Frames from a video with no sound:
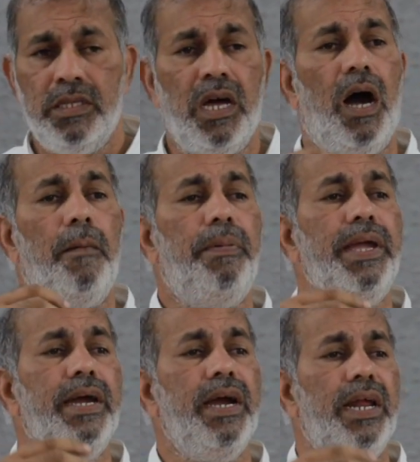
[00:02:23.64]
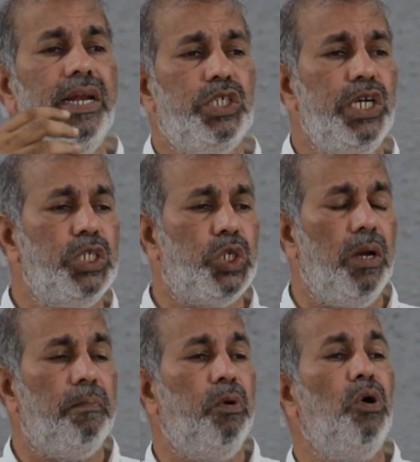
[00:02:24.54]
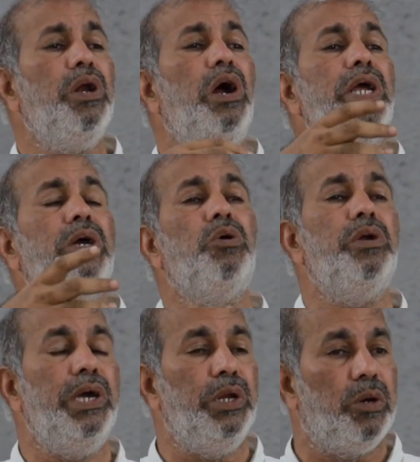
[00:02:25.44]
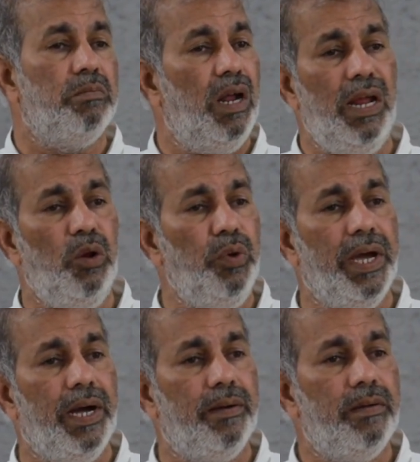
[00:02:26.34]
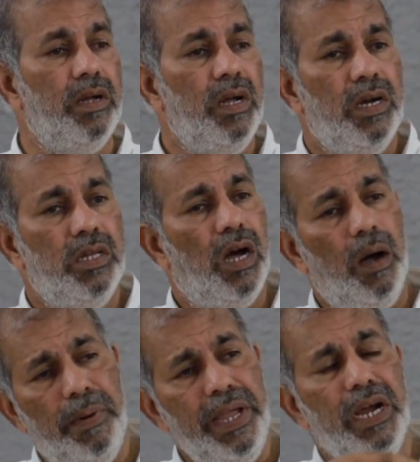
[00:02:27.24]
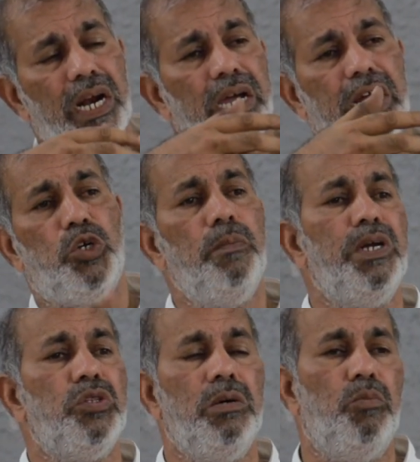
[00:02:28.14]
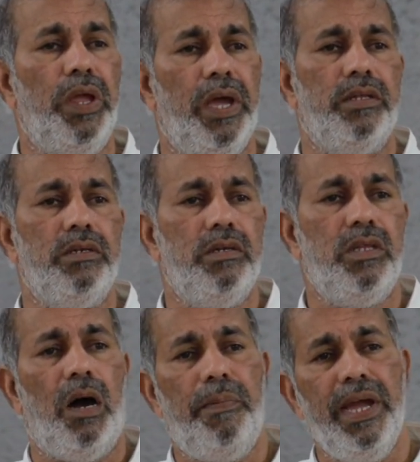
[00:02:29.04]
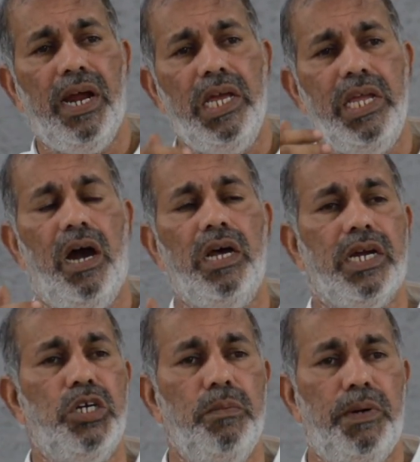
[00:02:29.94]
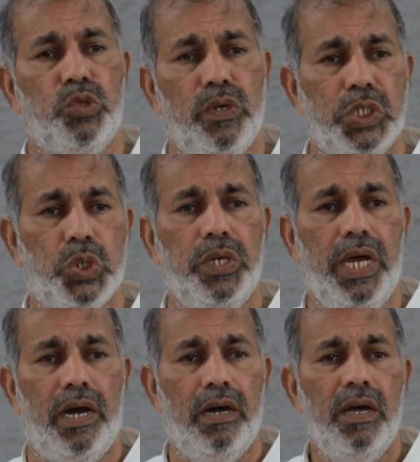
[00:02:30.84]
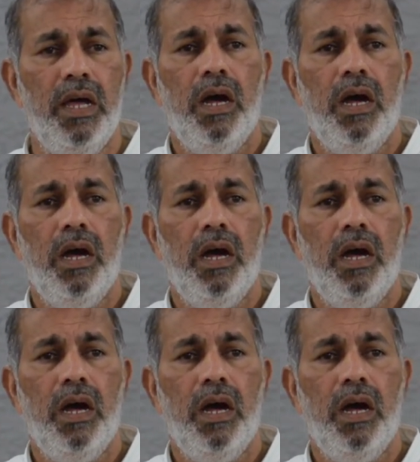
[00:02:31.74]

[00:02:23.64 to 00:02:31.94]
இந்த அபயங்கள் என்ன செய்யணும் சொன்னால் போராடி கொண்டே இருக்கும் அல்ல இந்த அபயங்களை கட்டுப்படுத்த முடியாது இந்த அபயங்களை யார் கட்டுப்படுத்துவான்னு சொன்னால்